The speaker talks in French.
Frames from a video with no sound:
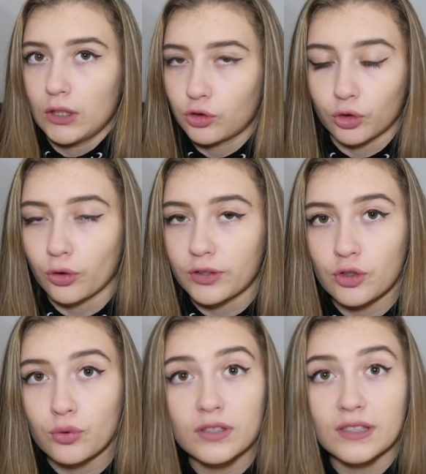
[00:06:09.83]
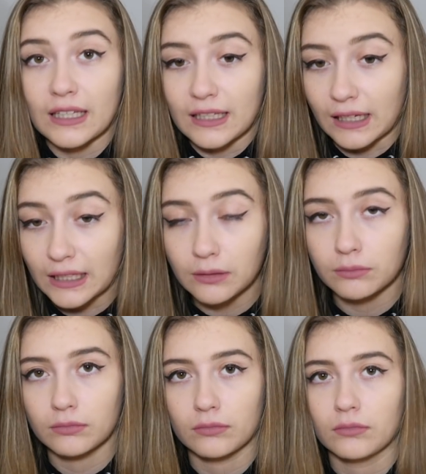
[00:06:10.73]
J'entendais juste ses cris,
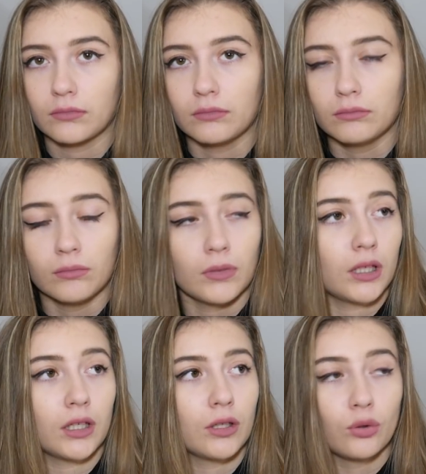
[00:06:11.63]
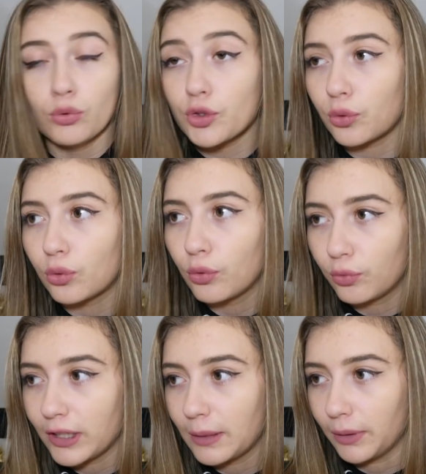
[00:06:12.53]
mais lui, je ne le
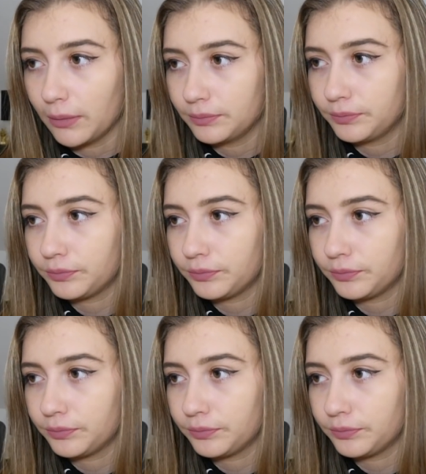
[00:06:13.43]
voyais pas.